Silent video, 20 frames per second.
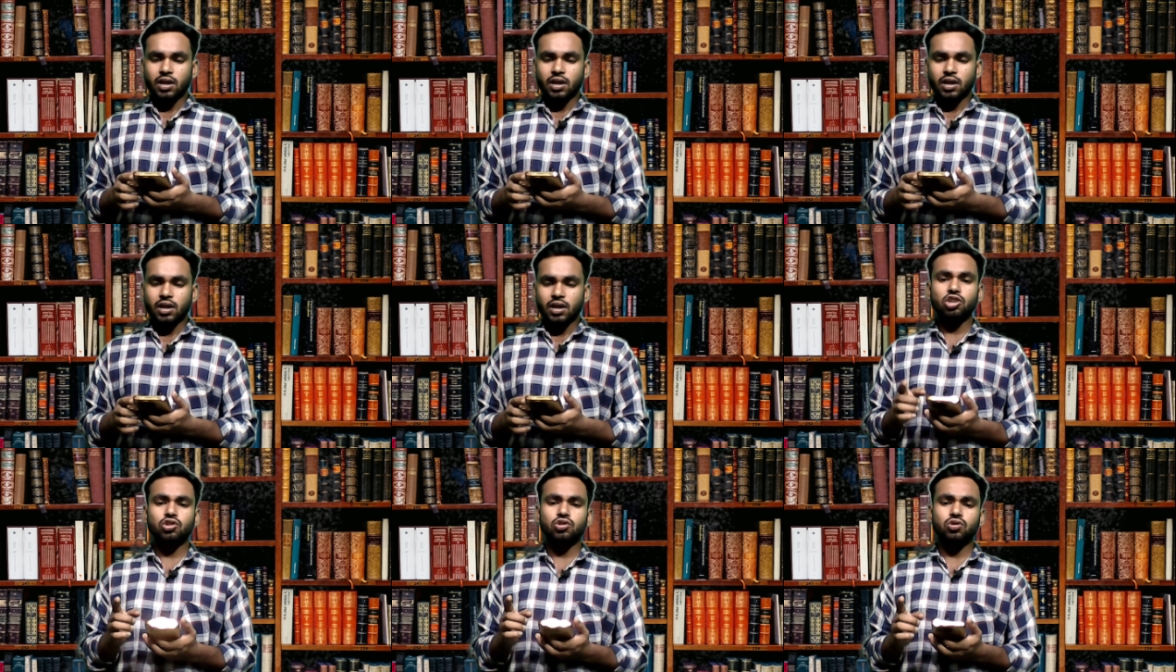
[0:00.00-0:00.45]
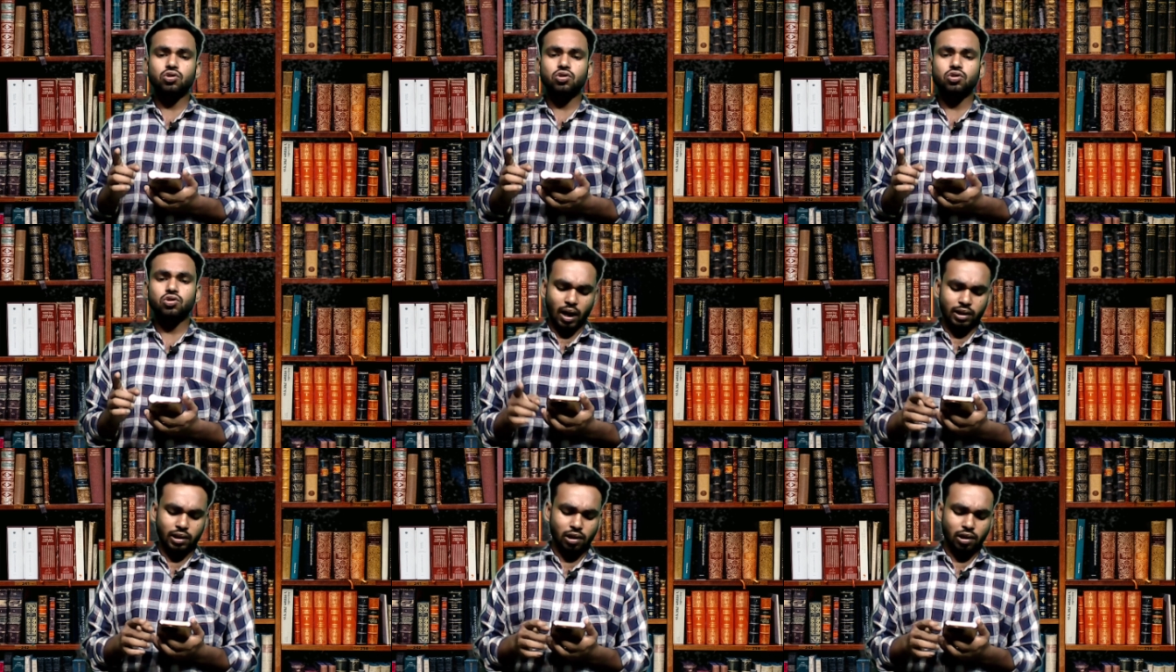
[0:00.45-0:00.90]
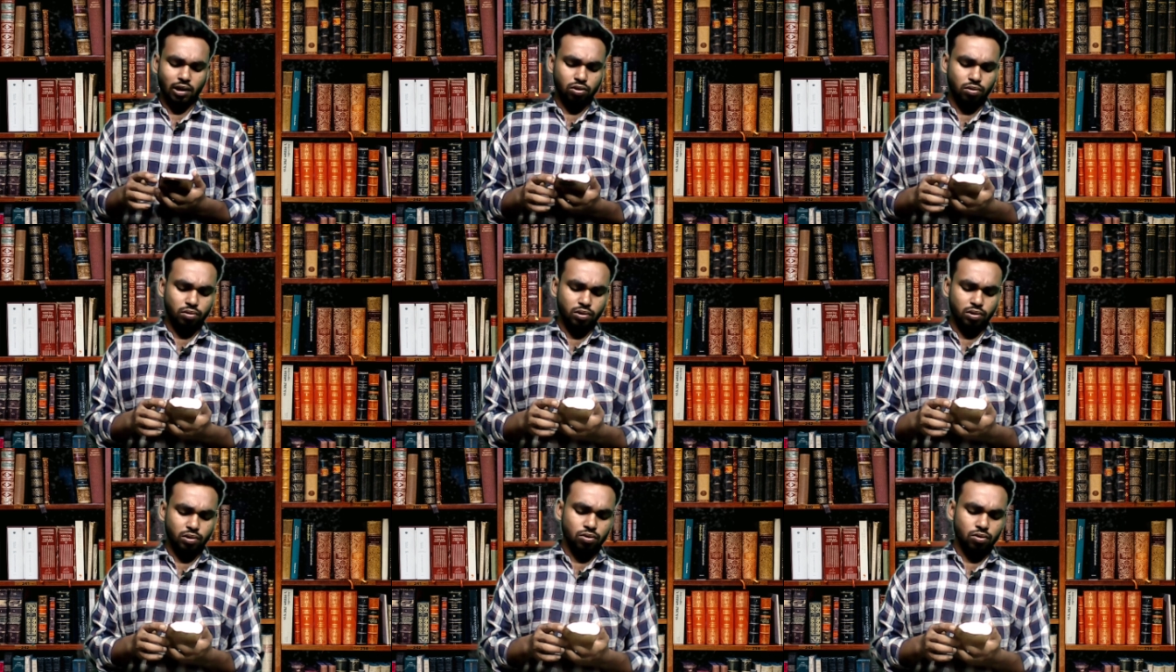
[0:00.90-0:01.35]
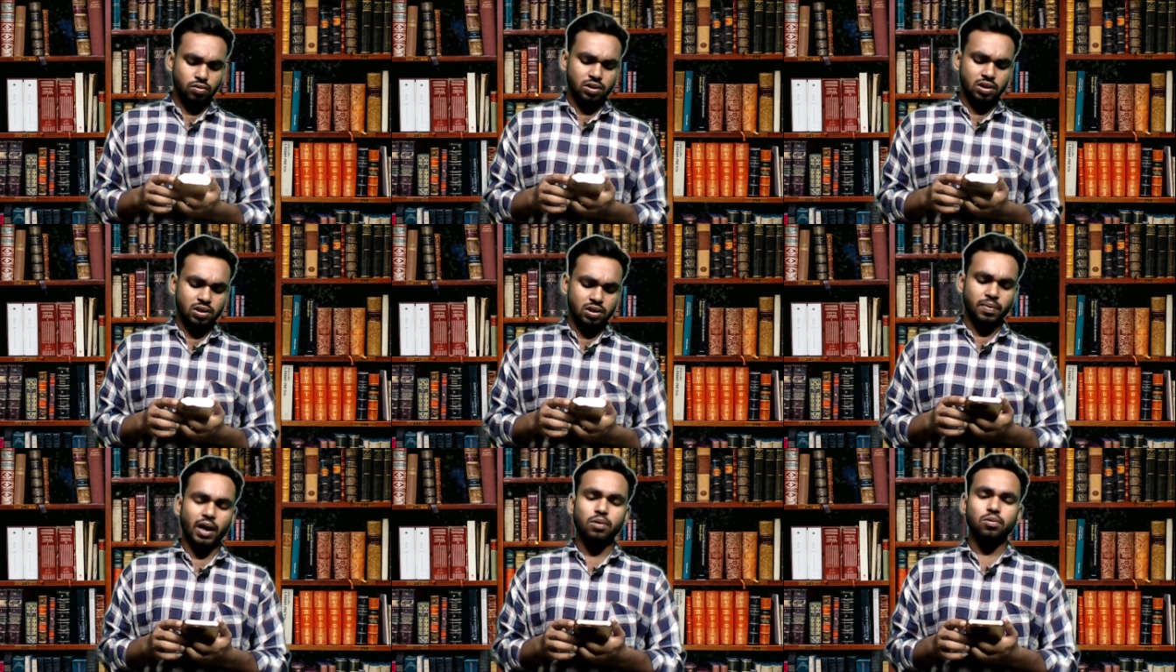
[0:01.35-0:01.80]
শীর্ষ আদালতেও কিন্তু
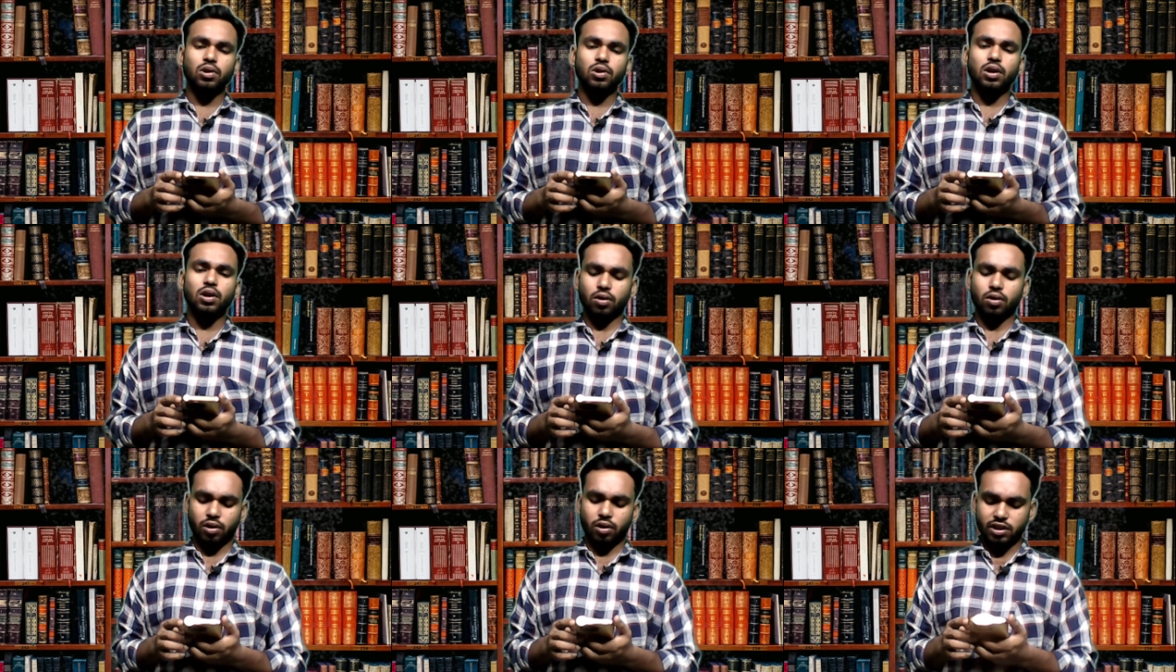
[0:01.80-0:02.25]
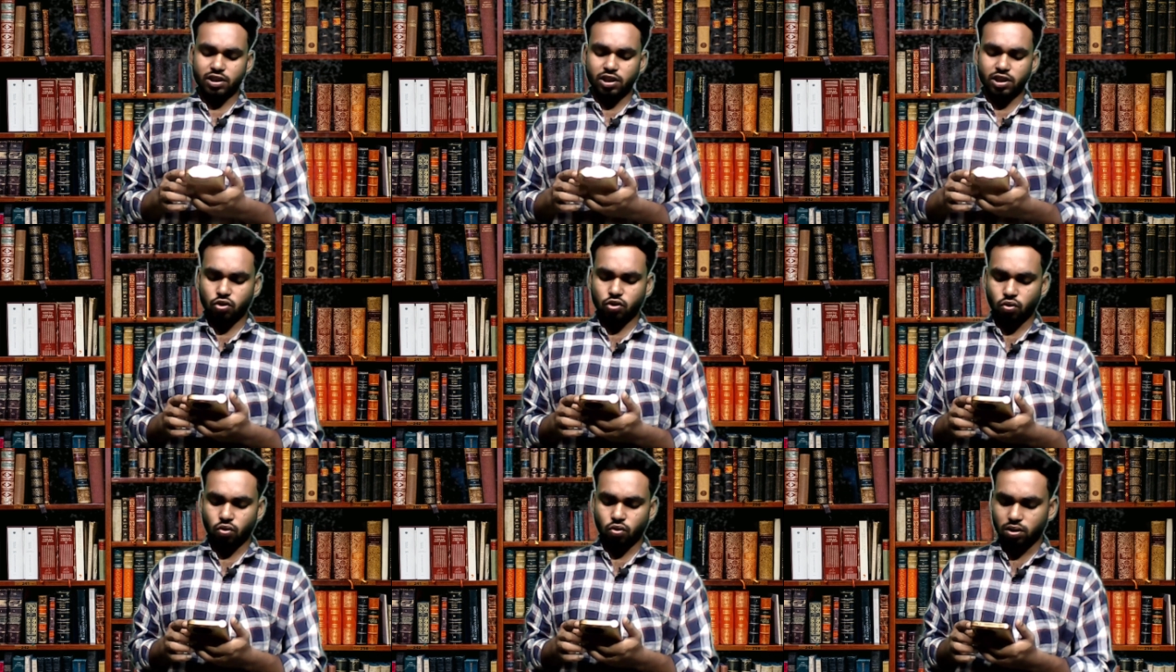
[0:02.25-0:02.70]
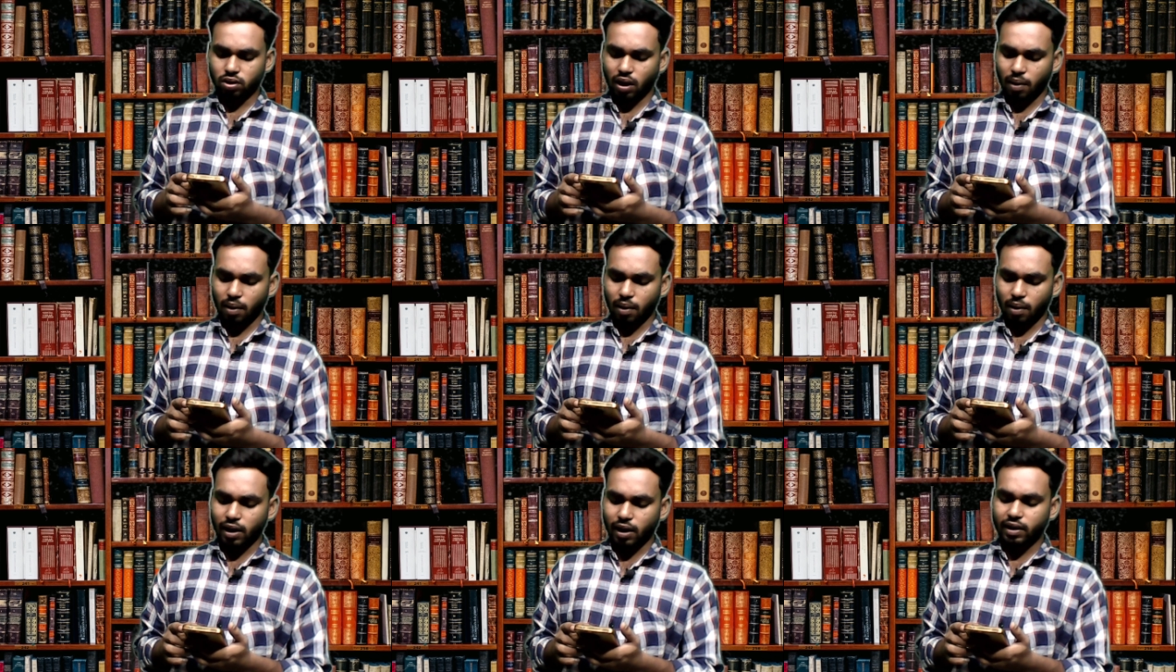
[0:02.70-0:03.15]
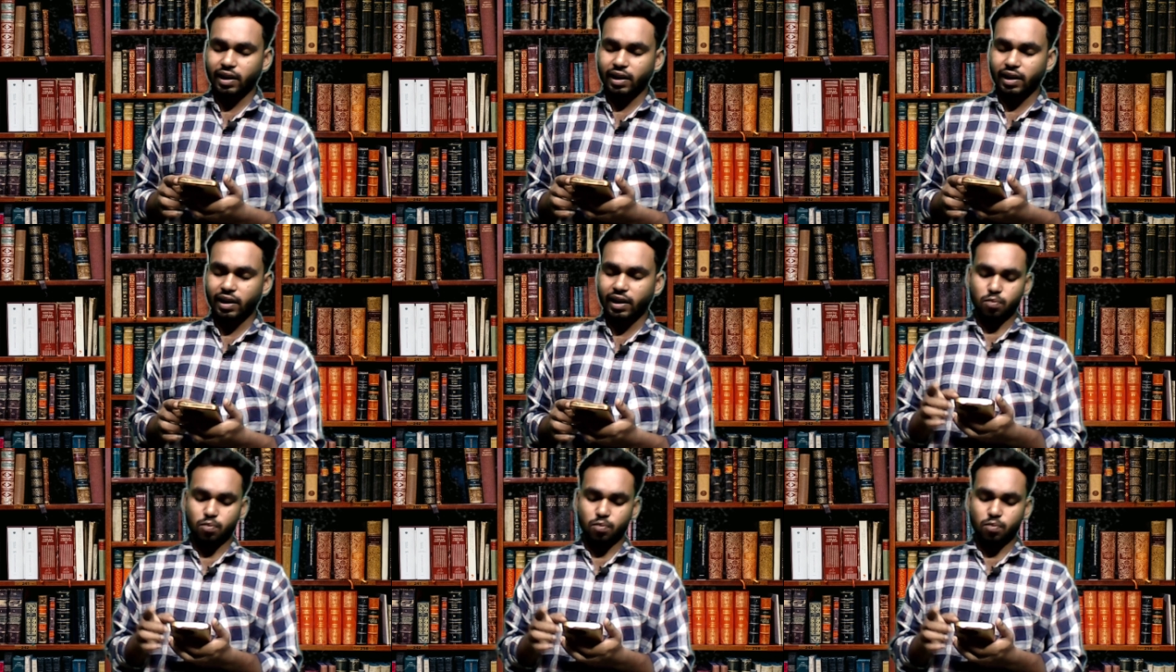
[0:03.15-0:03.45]
সিবিআই উল্লেখ করে যে সন্ধ্যাবেলা কেন